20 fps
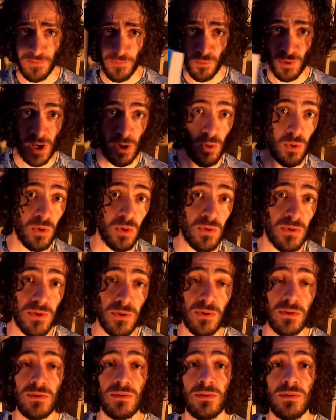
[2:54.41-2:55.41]
et font la
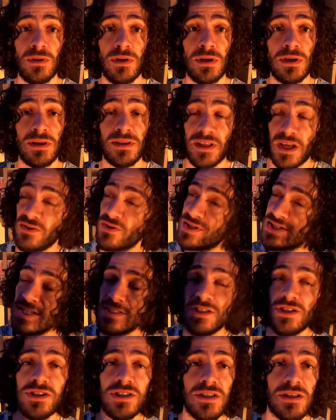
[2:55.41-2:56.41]
rencontre d'un
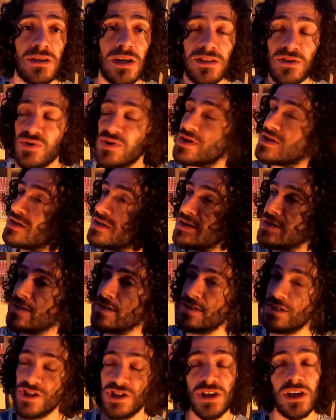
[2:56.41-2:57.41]
ancien ninja, un ancien
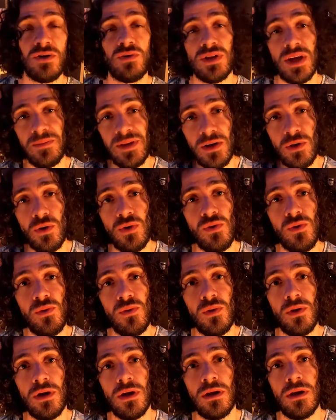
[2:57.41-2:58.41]
ninja qu'on a bien
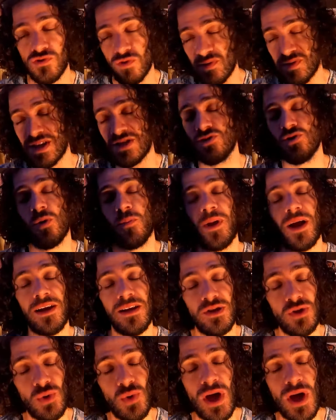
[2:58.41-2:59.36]
connu, je veux bien sûr parler